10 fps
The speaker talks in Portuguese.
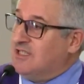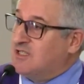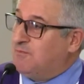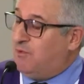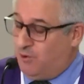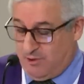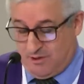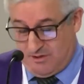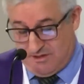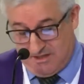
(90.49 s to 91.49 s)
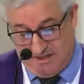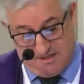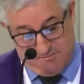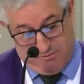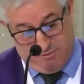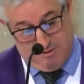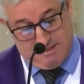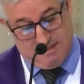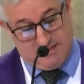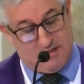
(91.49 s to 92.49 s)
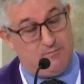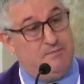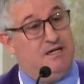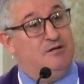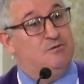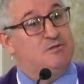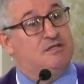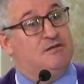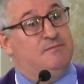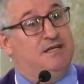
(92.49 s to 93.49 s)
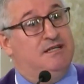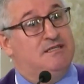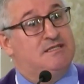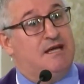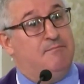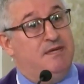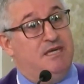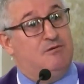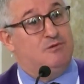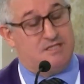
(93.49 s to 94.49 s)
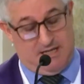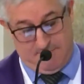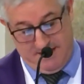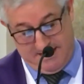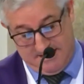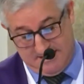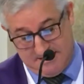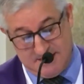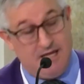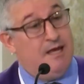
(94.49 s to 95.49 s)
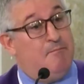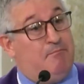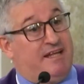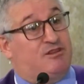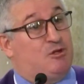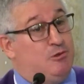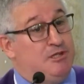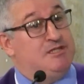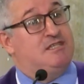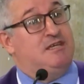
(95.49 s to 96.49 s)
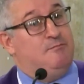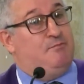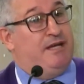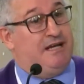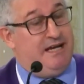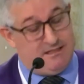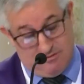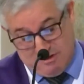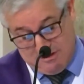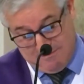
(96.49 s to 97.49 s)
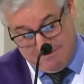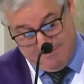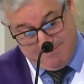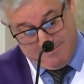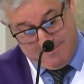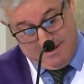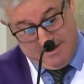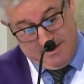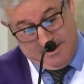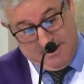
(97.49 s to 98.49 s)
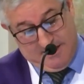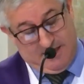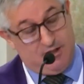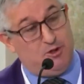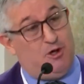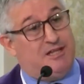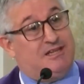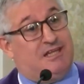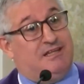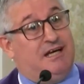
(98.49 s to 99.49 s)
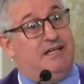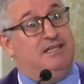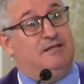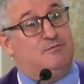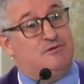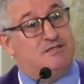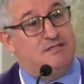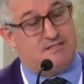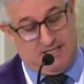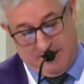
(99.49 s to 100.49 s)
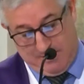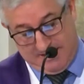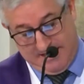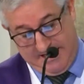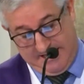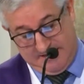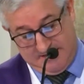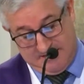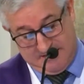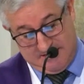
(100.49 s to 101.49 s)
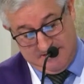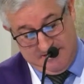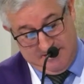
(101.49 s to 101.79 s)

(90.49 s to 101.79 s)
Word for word: esposos e esposas, irmãos e irmãs, amigos e amigas, patrões e empregados? Que nota daríamos de 0 a 10